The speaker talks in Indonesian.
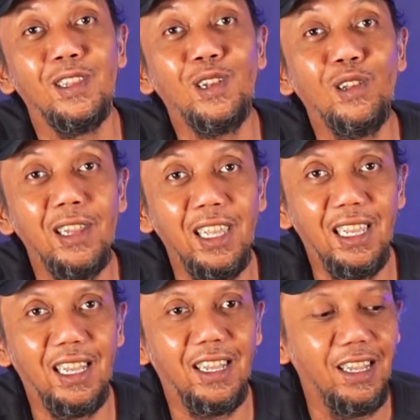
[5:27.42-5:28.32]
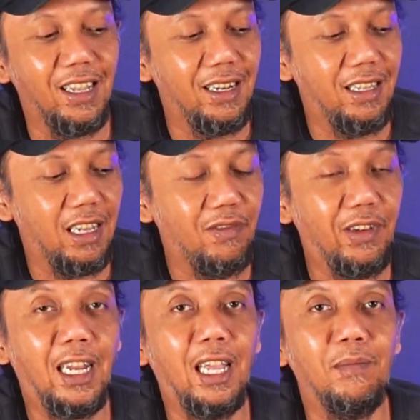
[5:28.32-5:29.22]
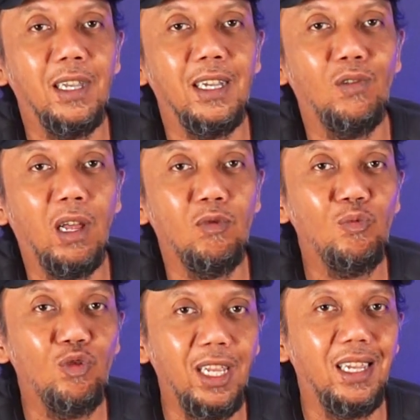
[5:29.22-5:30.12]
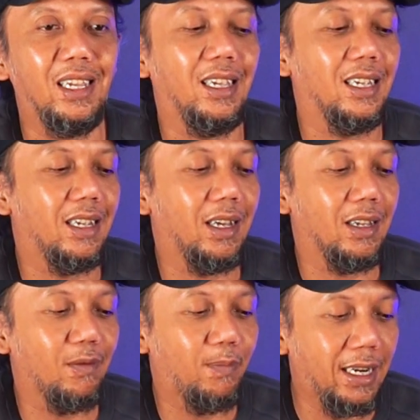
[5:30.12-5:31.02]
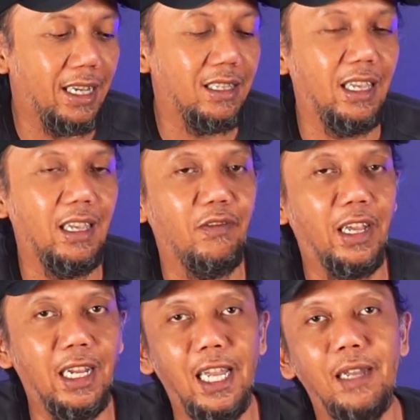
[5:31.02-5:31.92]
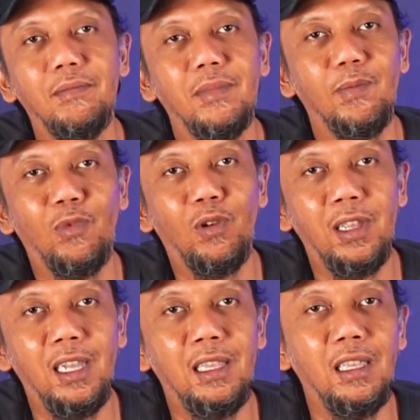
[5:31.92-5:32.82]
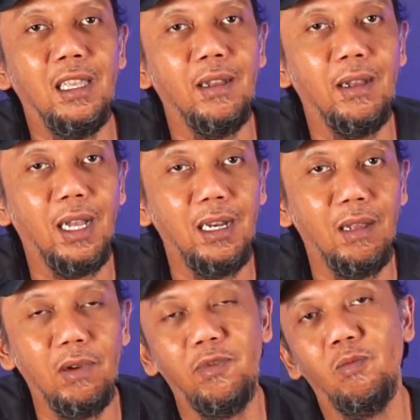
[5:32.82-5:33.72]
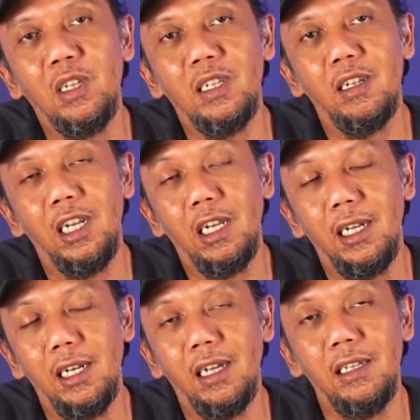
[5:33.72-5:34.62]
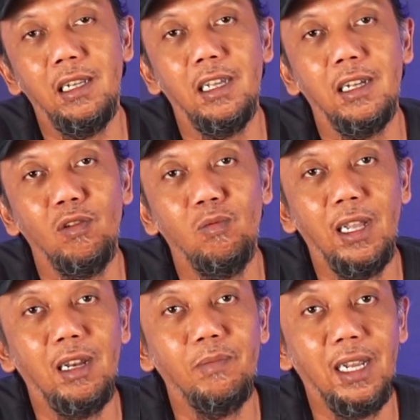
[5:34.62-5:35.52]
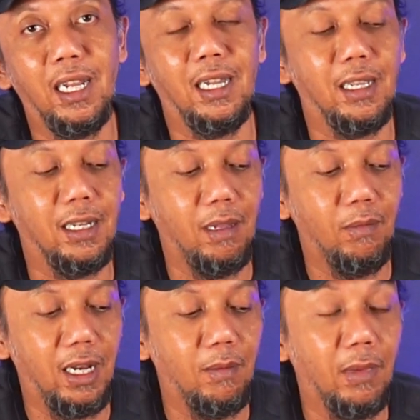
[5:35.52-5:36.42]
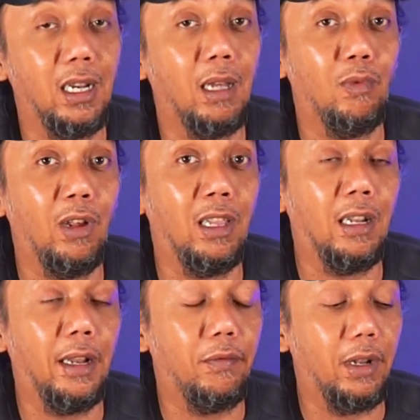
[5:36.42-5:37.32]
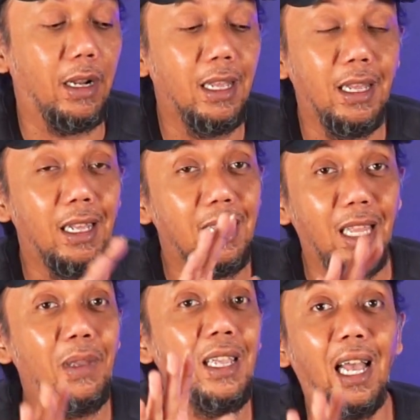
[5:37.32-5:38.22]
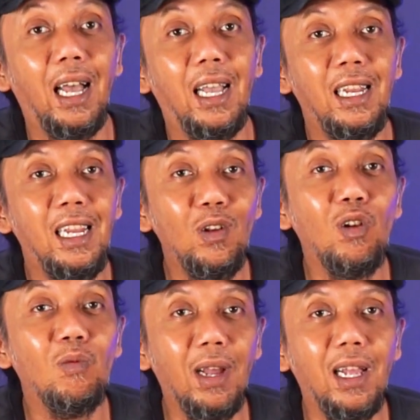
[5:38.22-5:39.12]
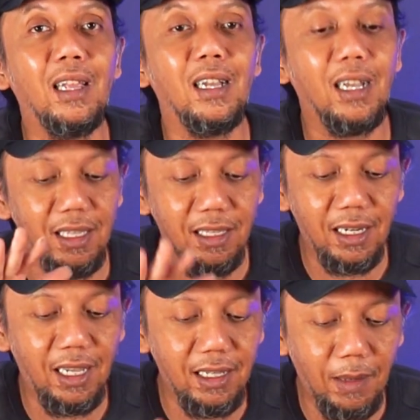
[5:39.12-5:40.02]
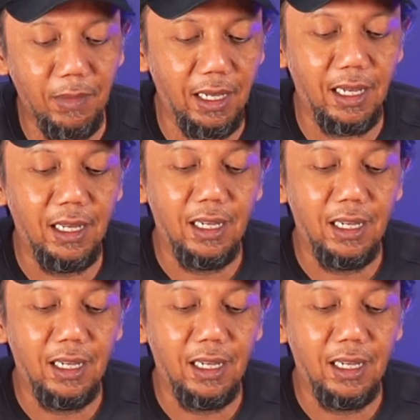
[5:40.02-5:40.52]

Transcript: throttling desain VRM-nya kurang mumpuni panas di VRM pokoknya intinya ada performance reduction yang lumayan parah di B560 entry level tapi enggak, ini normal, kencengnya sama